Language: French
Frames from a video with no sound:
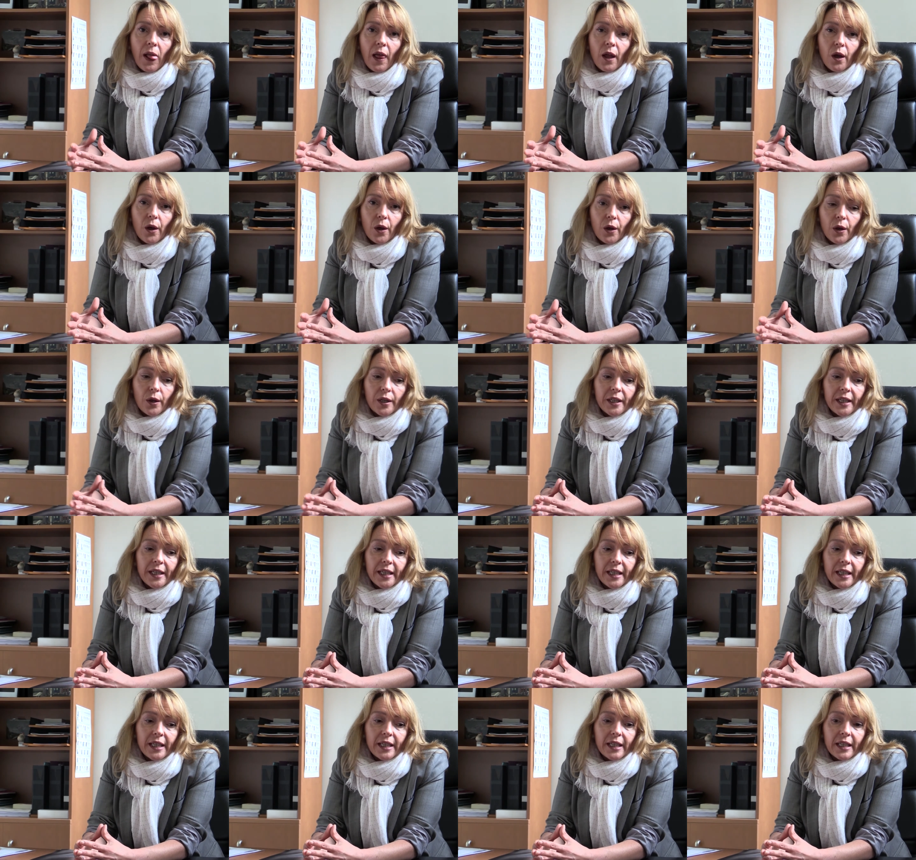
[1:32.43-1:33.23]
Euh,
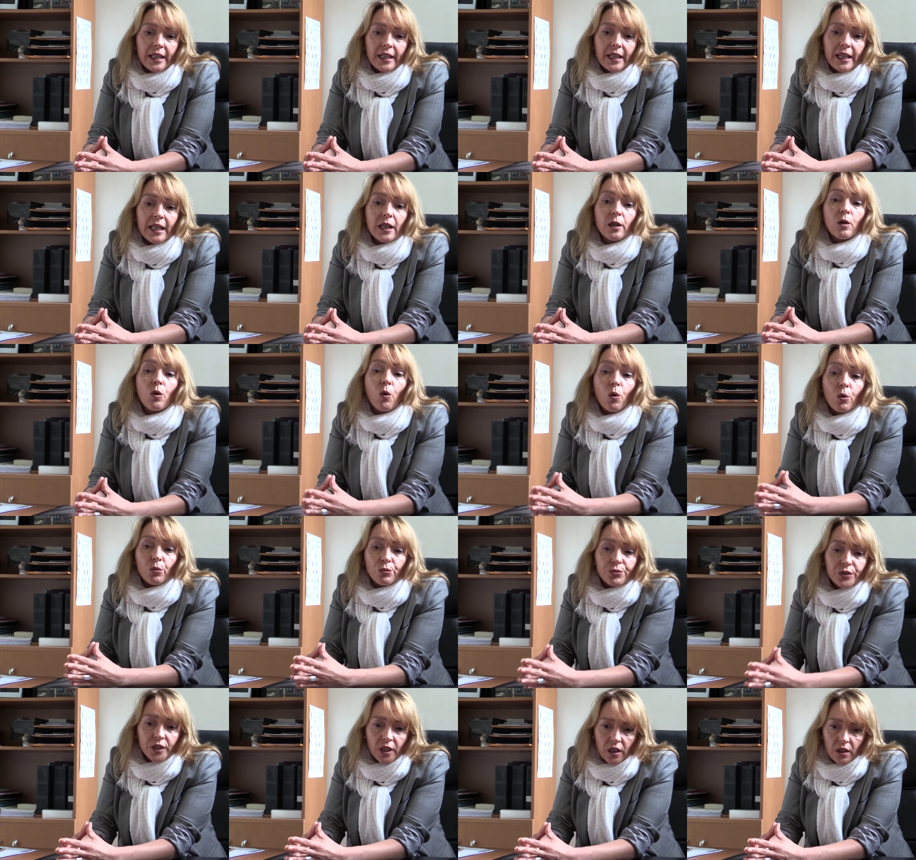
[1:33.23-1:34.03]
il
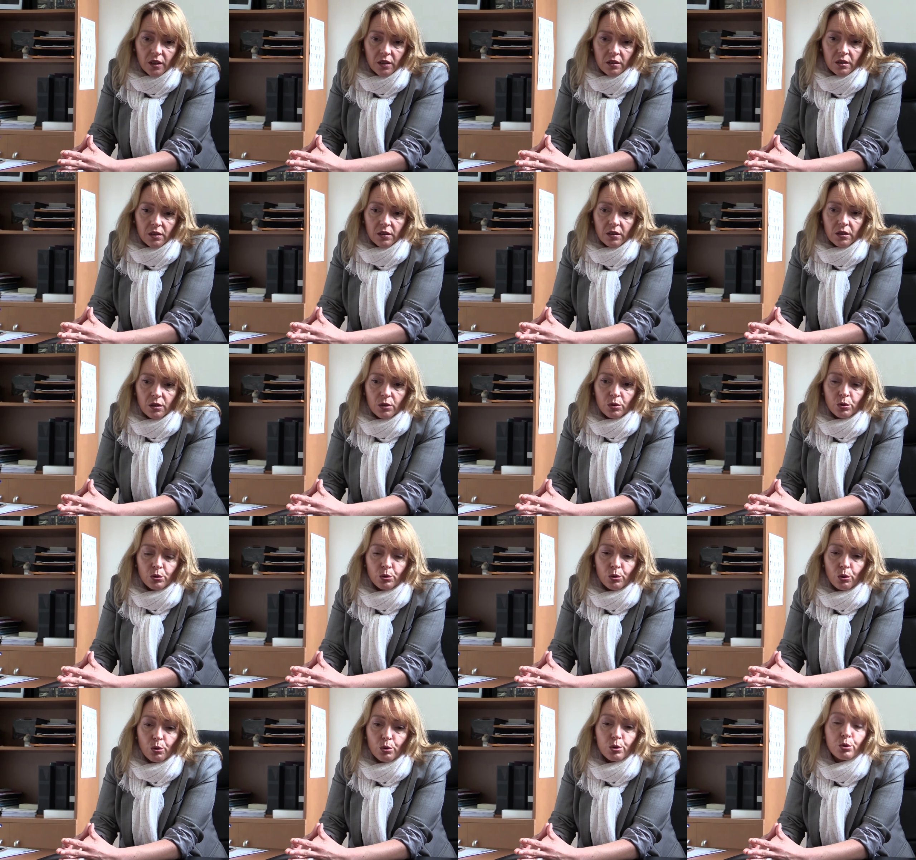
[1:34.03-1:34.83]
convient
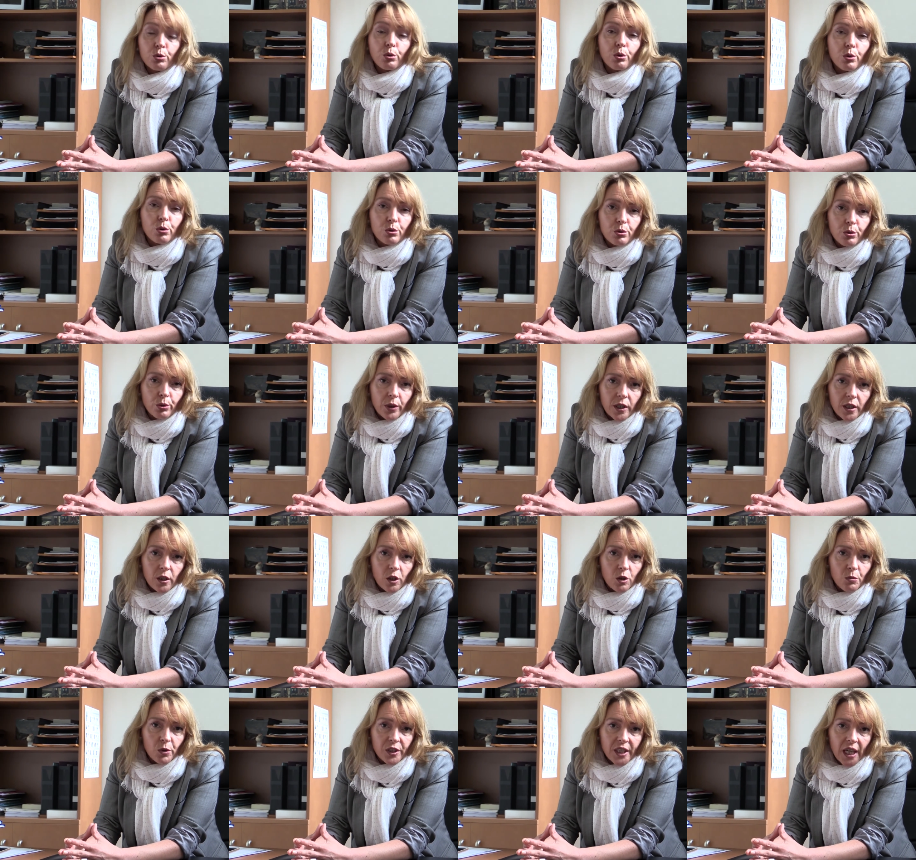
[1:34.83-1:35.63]
de le structurer,
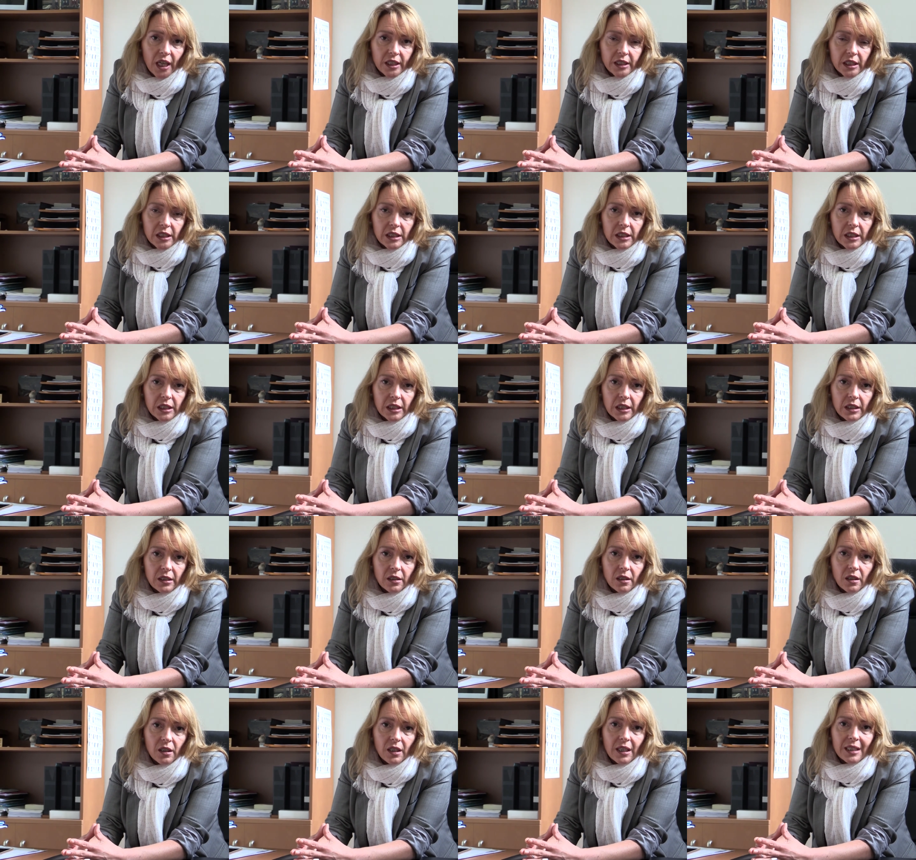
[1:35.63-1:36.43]
de le
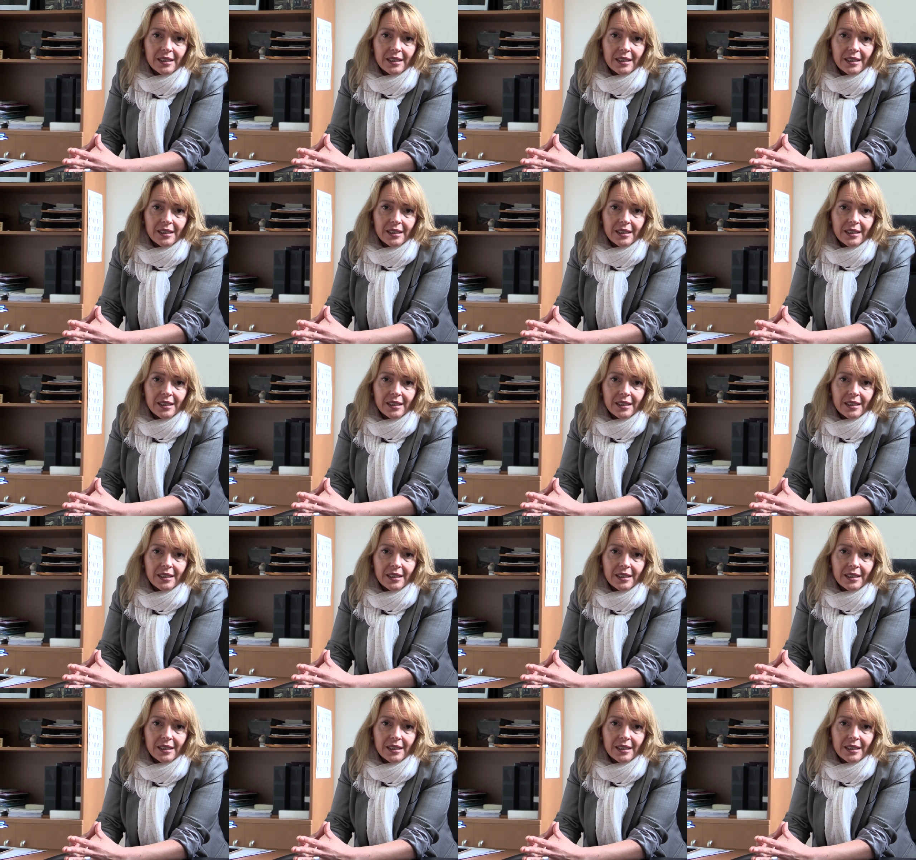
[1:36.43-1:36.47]
moderniser.